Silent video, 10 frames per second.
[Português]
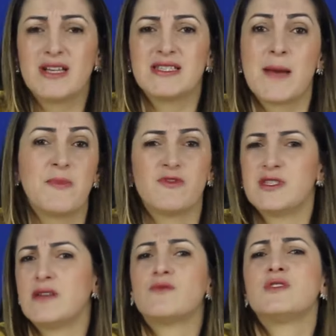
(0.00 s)
ou no WhatsApp,
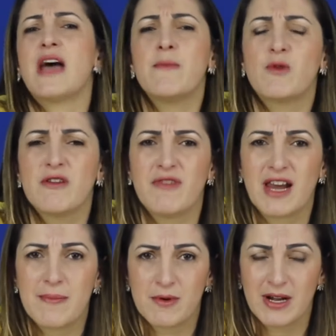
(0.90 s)
você não sabe o que
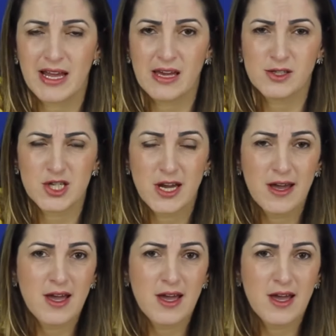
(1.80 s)
falar para o cliente.